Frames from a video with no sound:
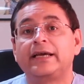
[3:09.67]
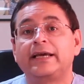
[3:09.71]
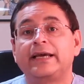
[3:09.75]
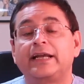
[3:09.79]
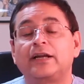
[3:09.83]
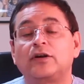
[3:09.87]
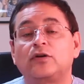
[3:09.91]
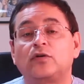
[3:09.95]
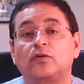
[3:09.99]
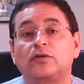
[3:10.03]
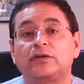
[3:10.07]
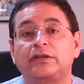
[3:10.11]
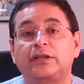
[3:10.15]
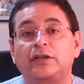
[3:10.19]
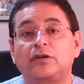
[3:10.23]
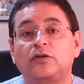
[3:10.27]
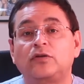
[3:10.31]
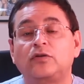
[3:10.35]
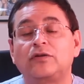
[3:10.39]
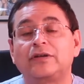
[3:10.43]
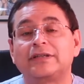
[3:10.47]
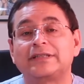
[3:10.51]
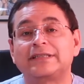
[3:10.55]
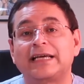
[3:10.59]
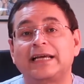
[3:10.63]
El
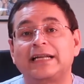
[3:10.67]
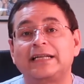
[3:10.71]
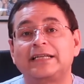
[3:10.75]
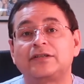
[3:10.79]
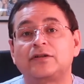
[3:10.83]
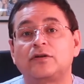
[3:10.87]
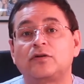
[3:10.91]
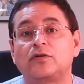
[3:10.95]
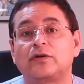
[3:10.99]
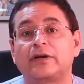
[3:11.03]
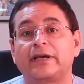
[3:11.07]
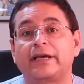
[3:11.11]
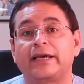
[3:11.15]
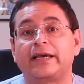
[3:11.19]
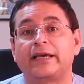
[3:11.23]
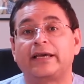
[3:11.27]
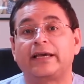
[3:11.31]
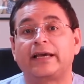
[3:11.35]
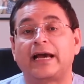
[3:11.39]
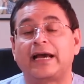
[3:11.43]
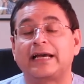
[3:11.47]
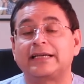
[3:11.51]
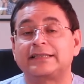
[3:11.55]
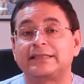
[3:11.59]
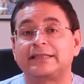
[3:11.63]
contenido de sales lo
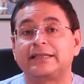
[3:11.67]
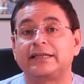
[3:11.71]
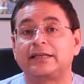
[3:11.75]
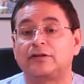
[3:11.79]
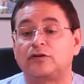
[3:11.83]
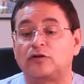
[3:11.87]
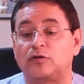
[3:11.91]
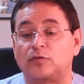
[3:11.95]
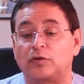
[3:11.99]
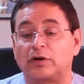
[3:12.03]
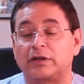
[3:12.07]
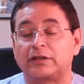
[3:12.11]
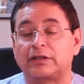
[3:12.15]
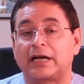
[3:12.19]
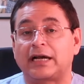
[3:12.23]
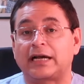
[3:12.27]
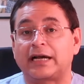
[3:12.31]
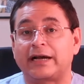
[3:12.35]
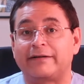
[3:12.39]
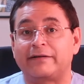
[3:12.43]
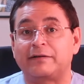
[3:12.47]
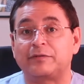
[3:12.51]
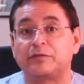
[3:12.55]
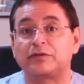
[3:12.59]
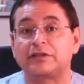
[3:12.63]
que hace, como
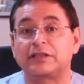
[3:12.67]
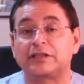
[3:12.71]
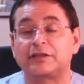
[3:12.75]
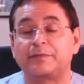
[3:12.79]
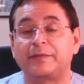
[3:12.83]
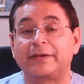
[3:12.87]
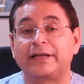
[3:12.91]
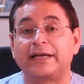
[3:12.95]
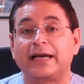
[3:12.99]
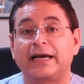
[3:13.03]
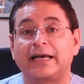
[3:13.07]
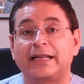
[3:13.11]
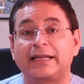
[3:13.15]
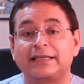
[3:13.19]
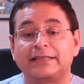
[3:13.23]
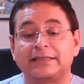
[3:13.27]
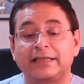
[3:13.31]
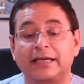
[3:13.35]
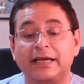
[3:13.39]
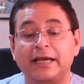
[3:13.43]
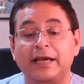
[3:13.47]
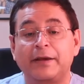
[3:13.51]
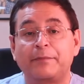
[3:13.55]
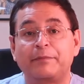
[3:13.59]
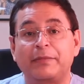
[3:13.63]
acabamos de explicar, es
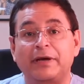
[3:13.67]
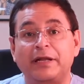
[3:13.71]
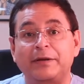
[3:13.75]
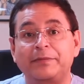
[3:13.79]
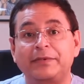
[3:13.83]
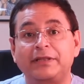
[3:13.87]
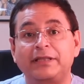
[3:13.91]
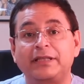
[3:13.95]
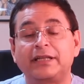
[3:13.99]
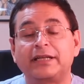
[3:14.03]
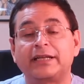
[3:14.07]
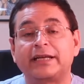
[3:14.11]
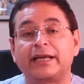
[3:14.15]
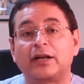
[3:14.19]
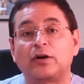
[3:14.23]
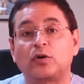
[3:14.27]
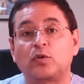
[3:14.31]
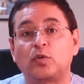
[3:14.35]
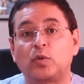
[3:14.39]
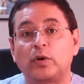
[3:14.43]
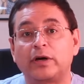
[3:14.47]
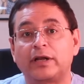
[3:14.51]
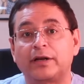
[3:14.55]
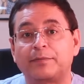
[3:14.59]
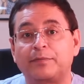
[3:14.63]
permitir que el
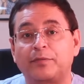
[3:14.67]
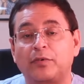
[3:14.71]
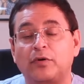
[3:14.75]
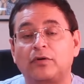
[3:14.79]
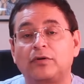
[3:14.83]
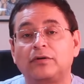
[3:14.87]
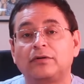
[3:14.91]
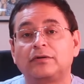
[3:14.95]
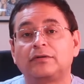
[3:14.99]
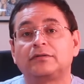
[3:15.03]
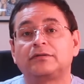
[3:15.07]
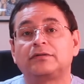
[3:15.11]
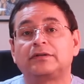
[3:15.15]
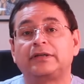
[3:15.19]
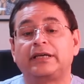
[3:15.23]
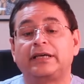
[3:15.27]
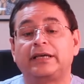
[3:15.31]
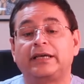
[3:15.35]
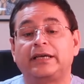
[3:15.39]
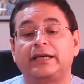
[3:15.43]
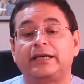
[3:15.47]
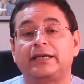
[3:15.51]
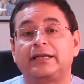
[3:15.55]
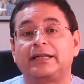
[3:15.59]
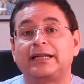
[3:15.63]
cuerpo
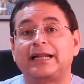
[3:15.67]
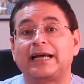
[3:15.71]
eh,